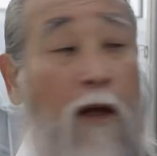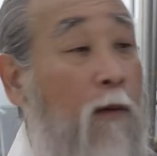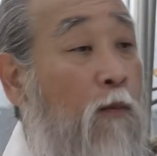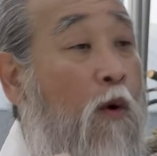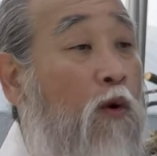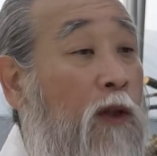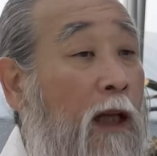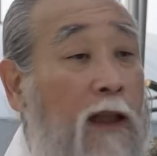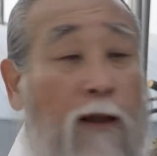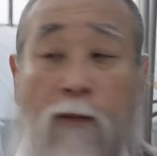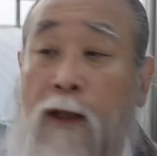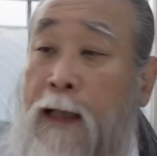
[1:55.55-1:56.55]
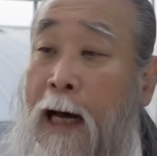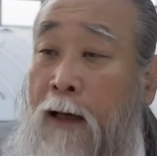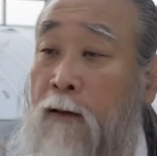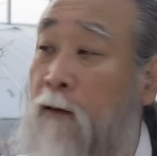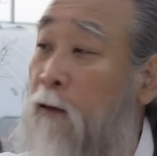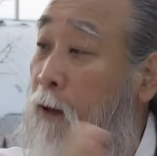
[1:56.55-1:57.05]
목사님이
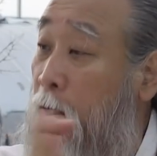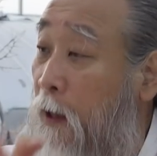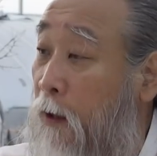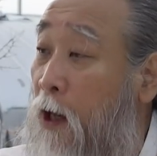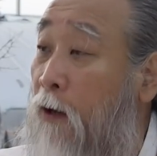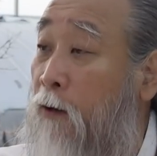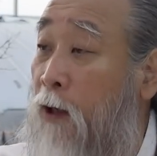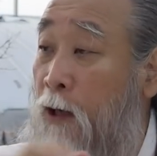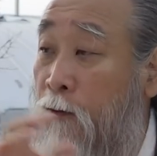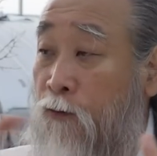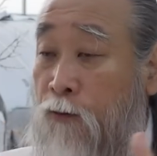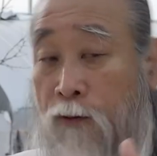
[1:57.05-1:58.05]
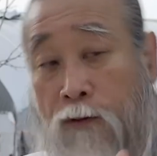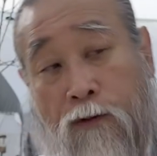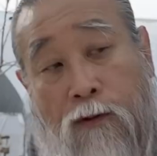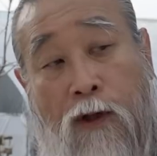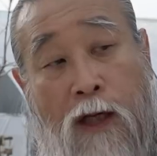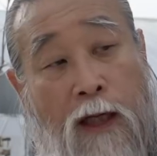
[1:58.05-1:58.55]
나를 이렇게
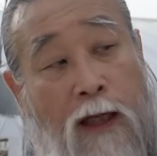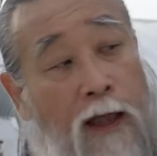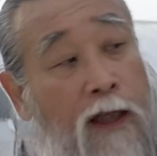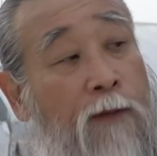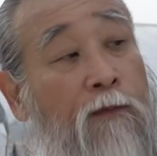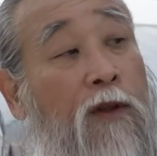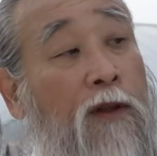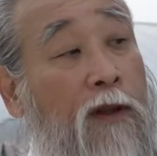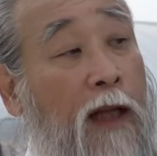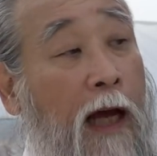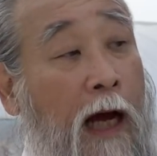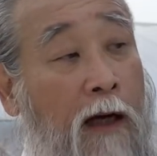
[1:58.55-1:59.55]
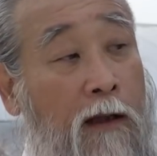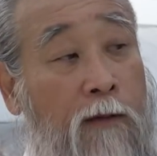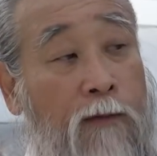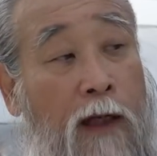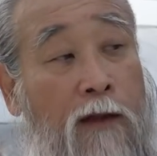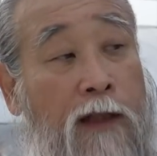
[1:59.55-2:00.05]
케어해주고 이 힘들 때 안
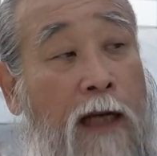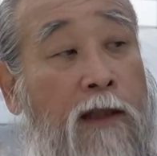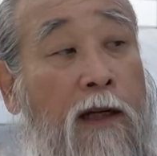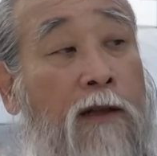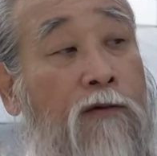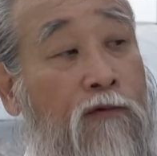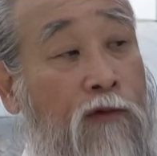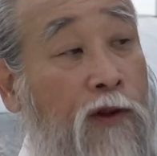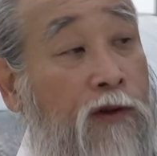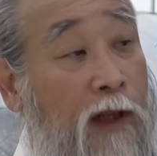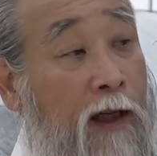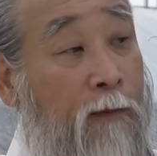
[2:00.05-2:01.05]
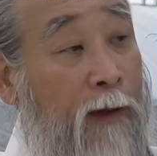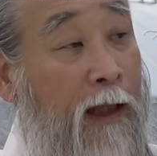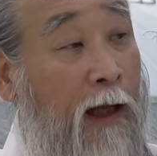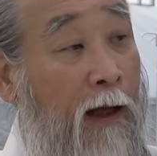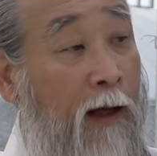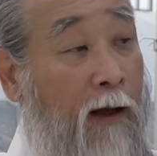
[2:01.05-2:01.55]
그러면 나는 자살할 수도 있는
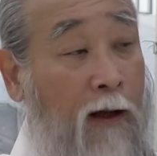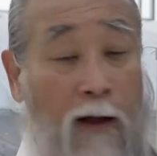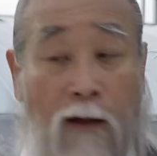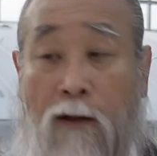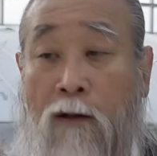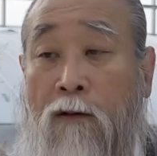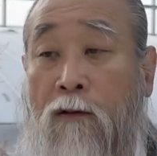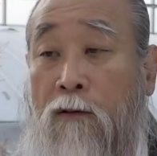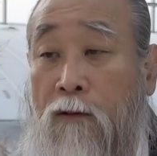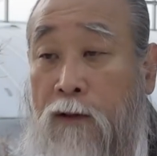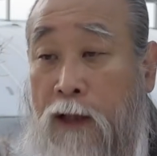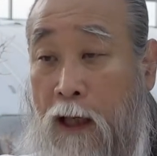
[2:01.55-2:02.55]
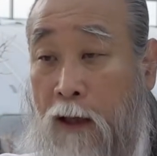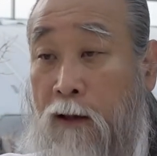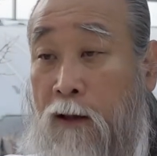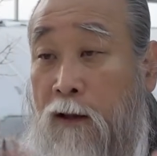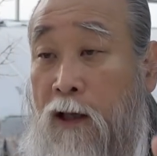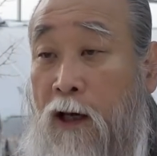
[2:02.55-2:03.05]
사람인데 이런 거를 잘 이렇게